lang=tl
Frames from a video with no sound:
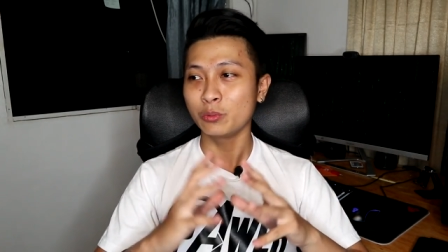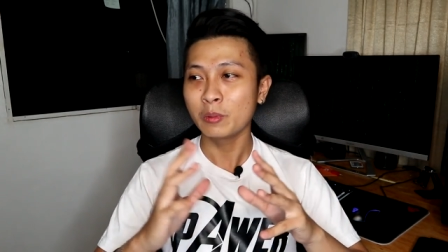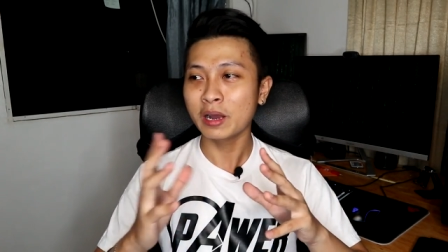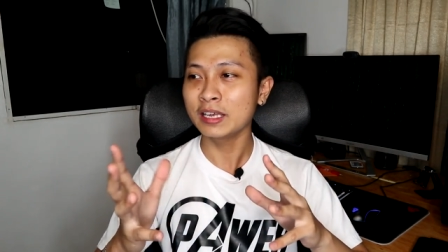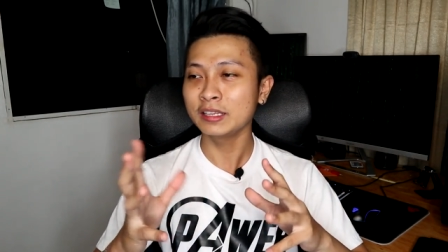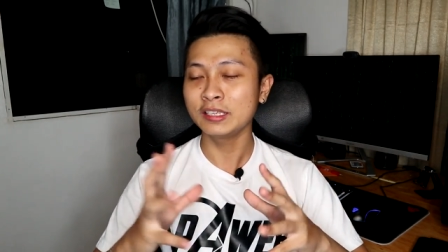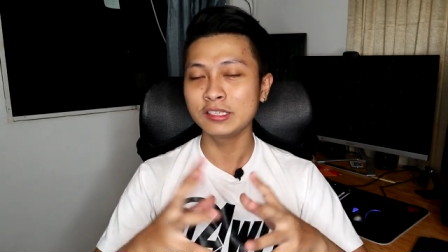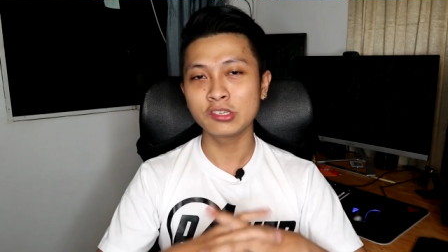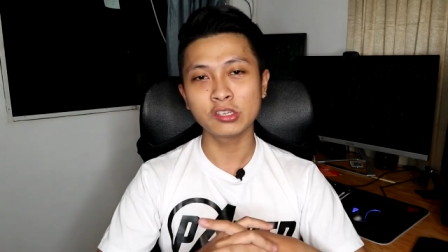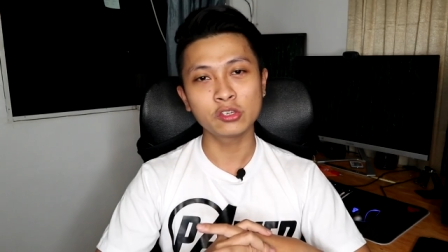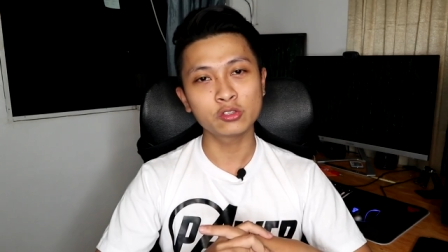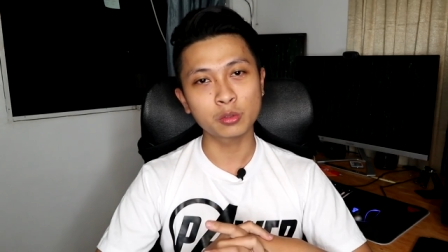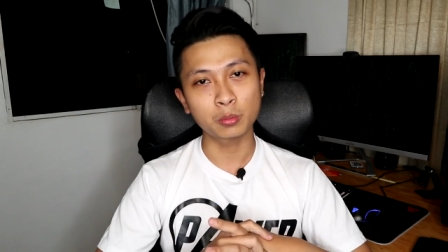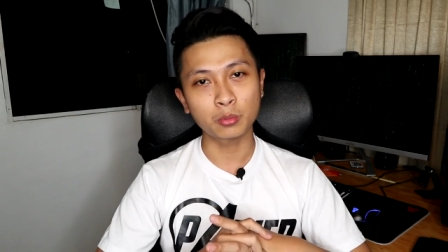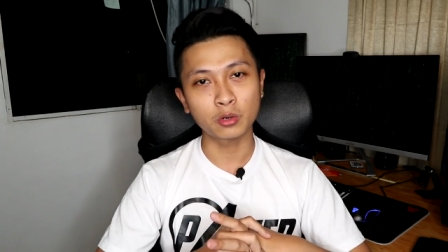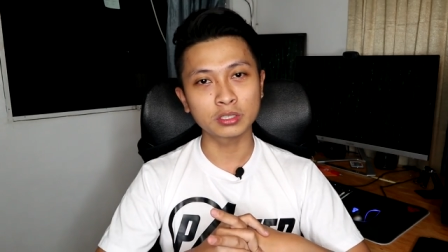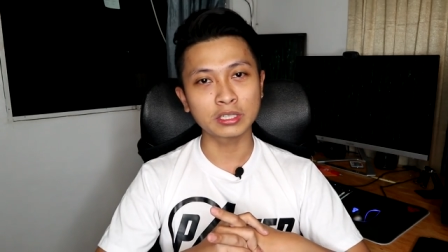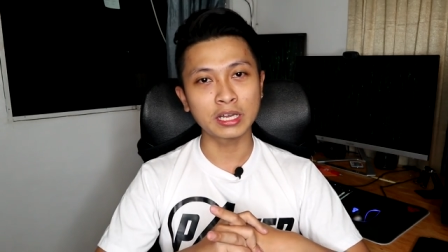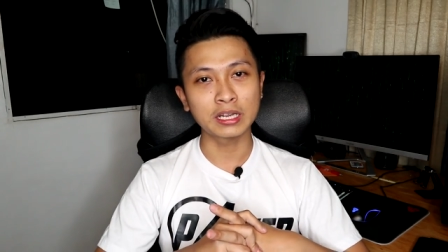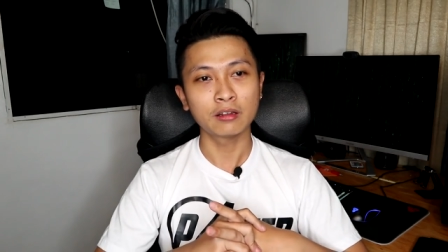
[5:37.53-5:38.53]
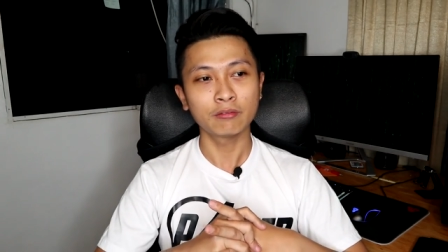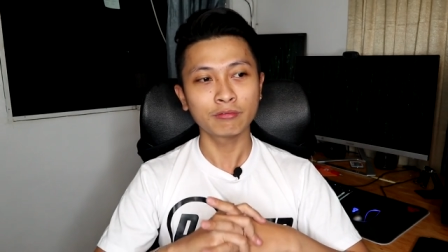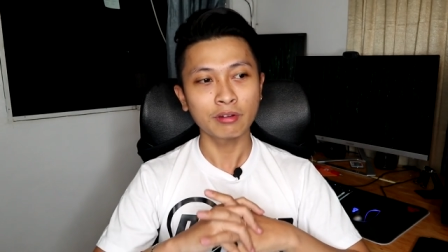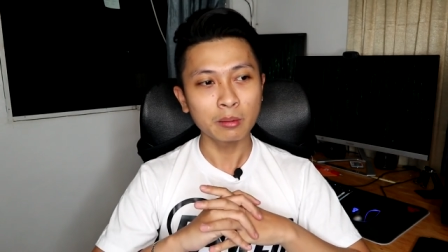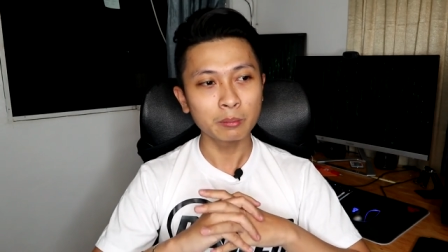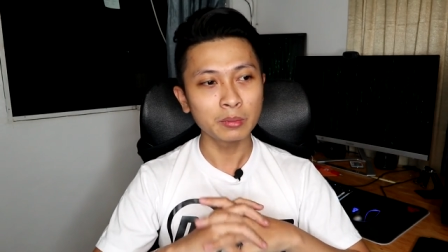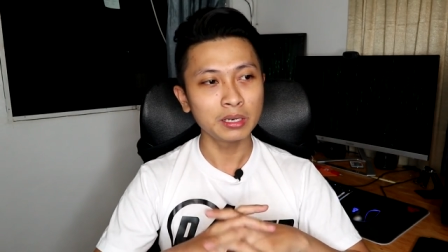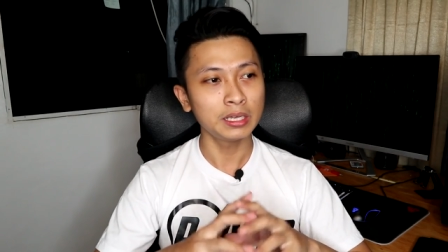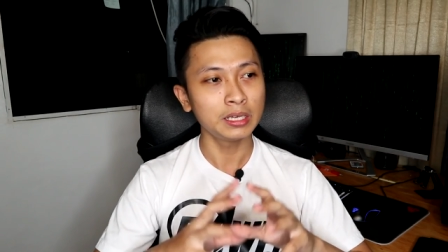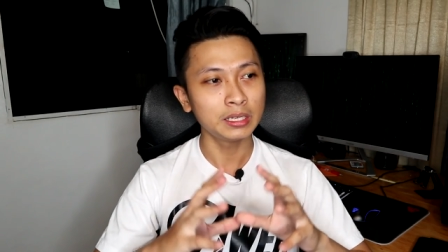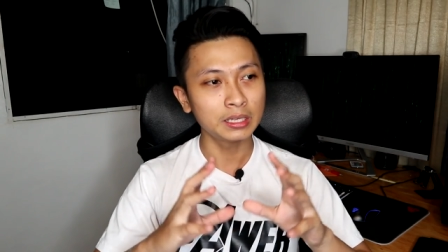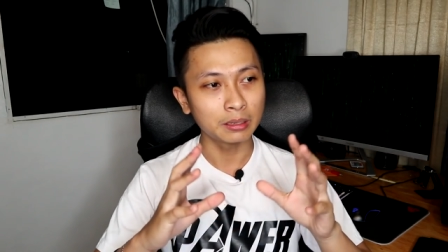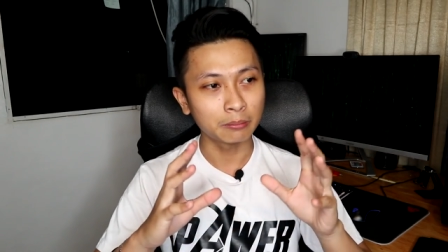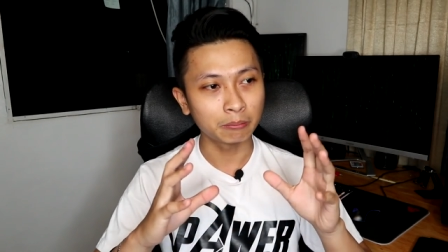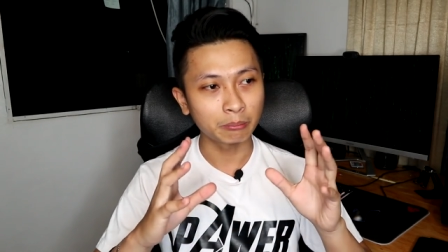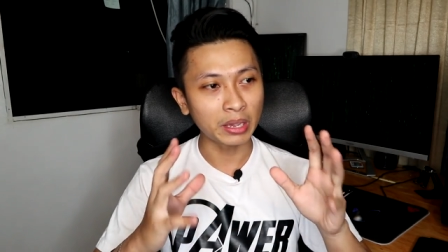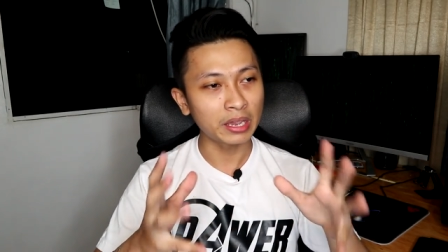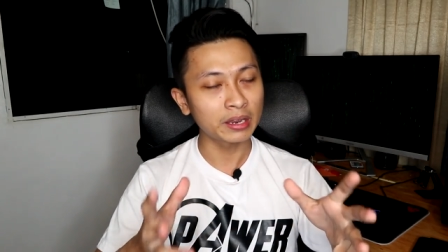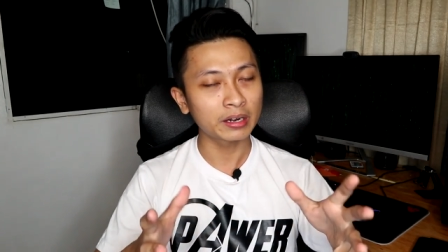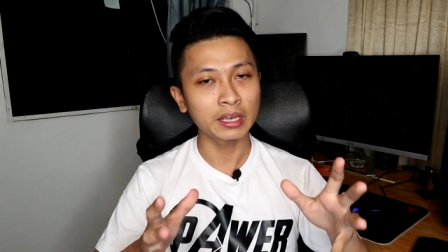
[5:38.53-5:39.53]
Yung mga hindi sinusuportahan ng family, ng
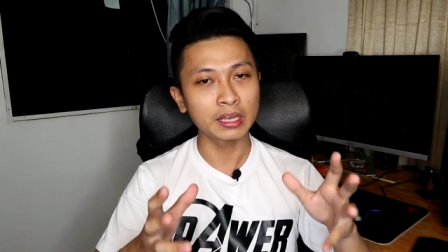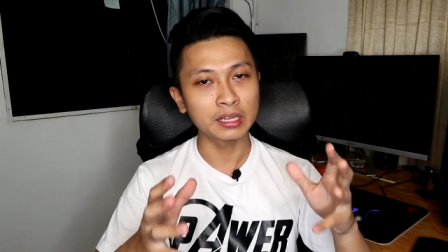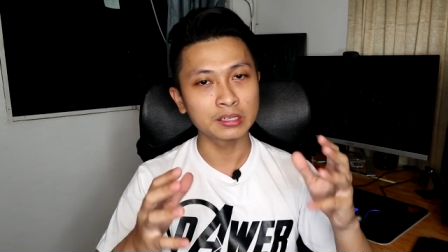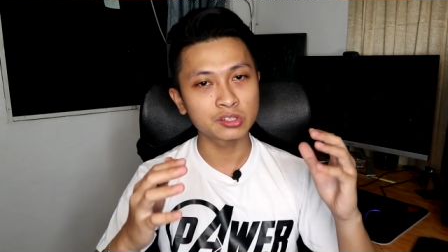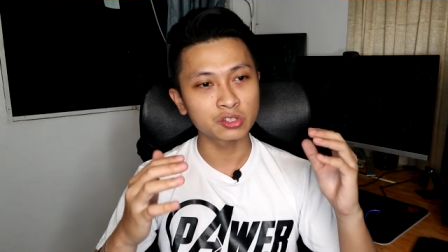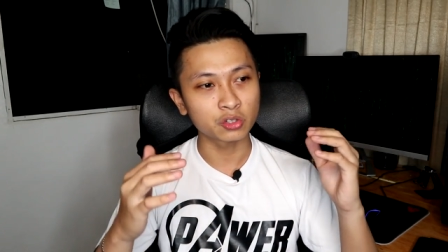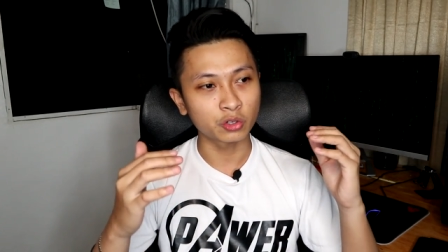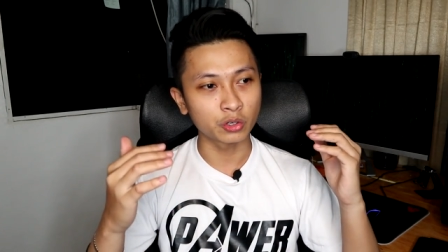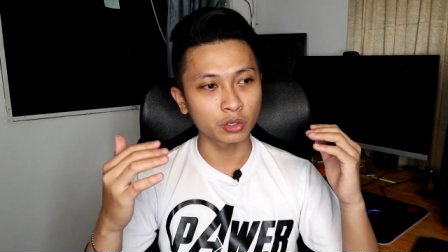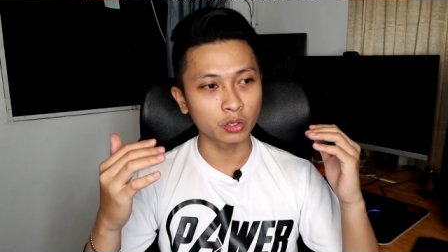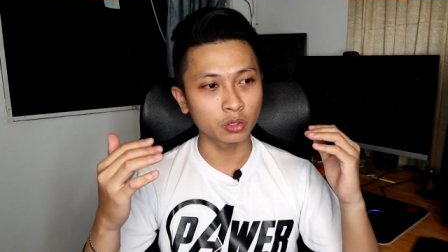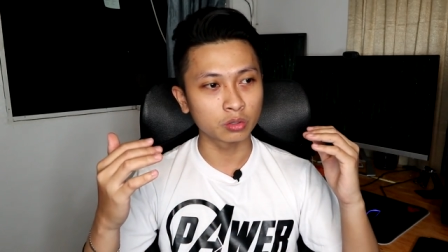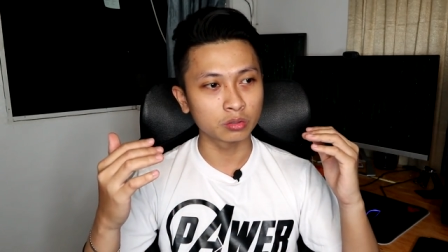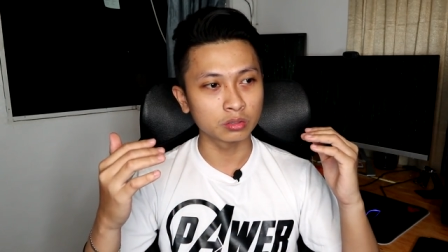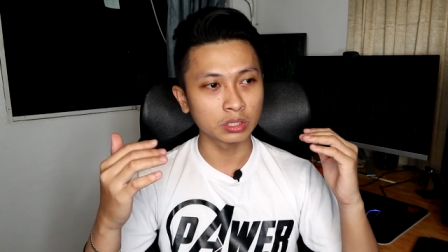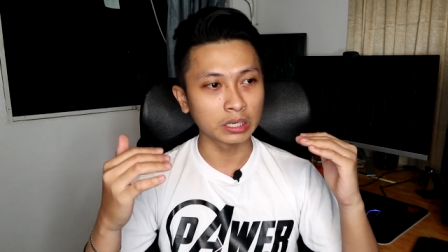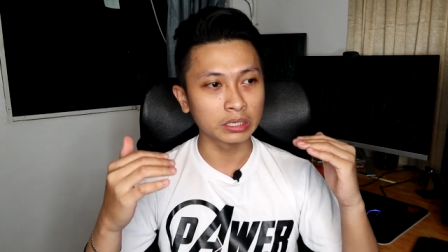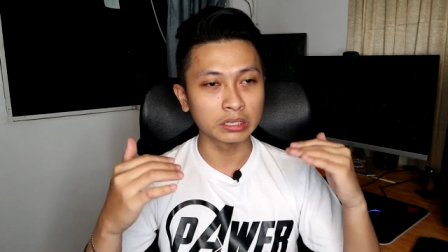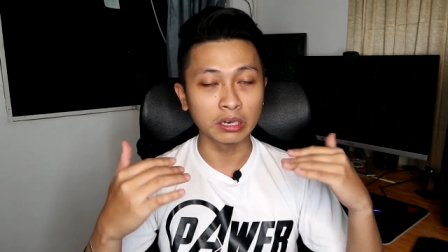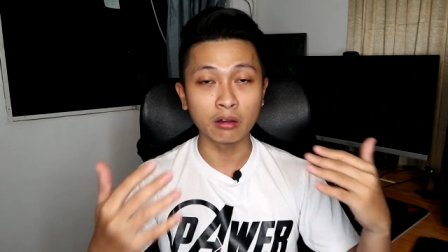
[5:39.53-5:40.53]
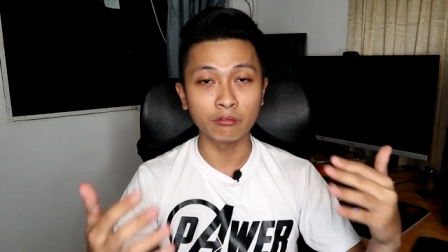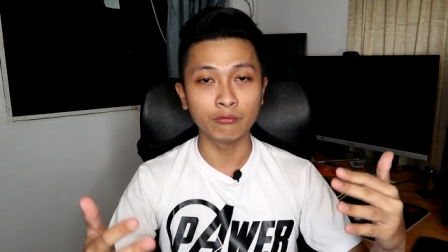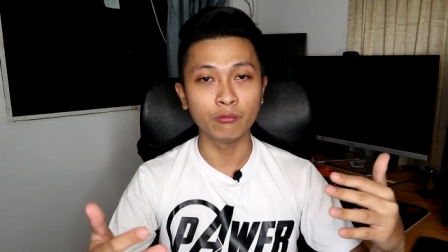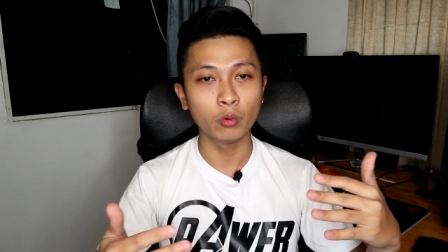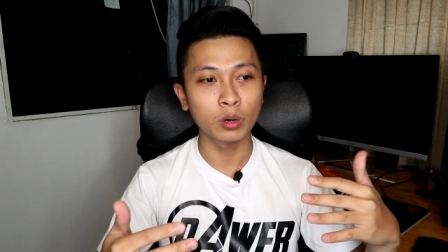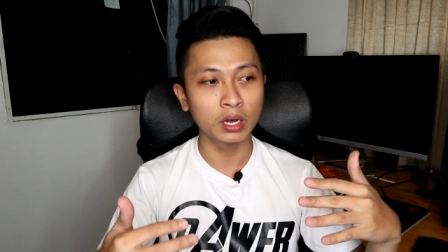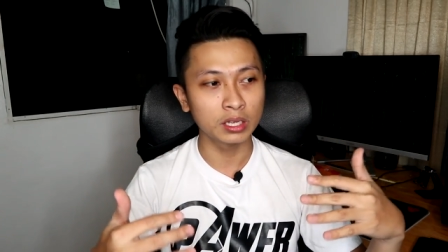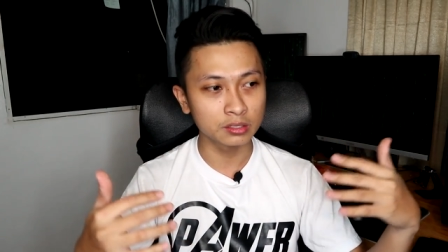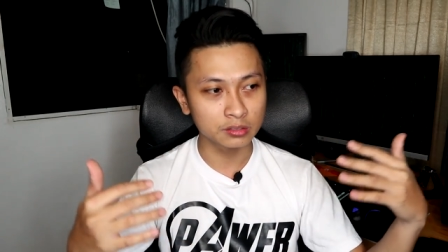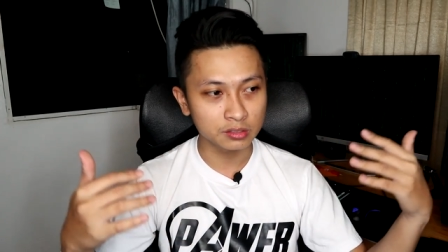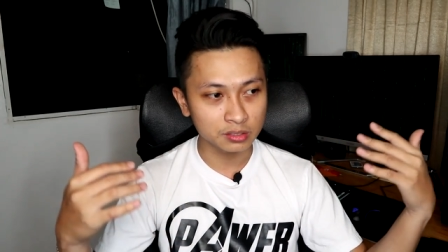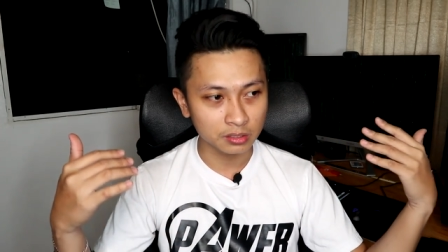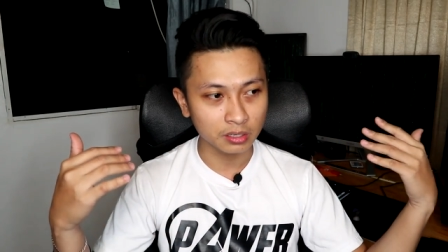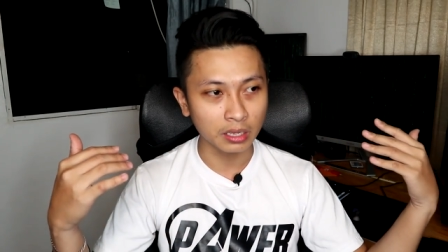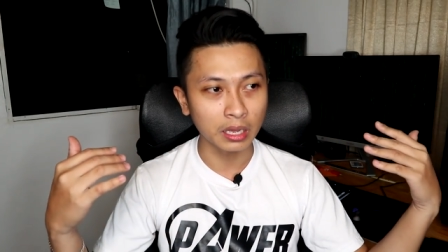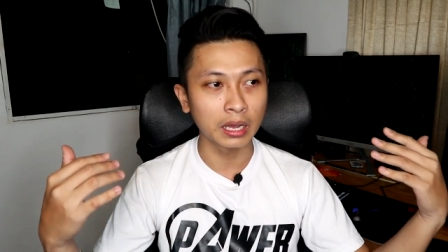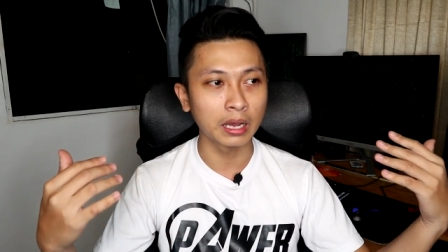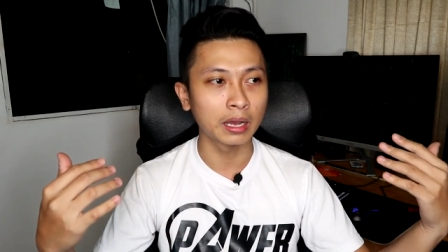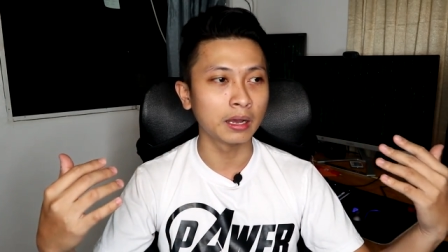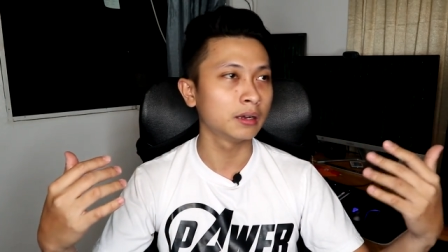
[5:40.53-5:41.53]
parents, or ng loved ones,
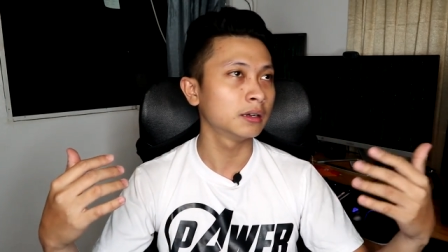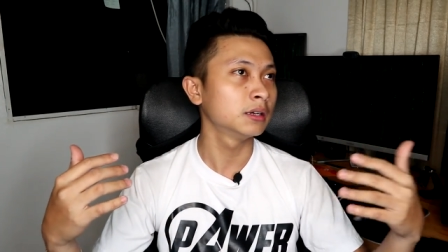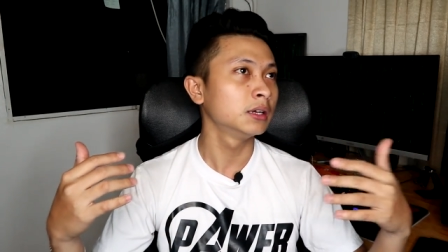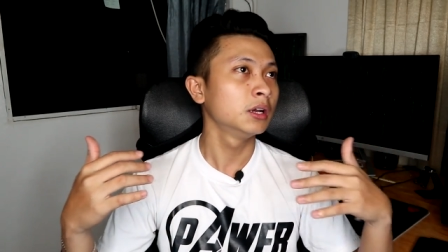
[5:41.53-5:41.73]
uh,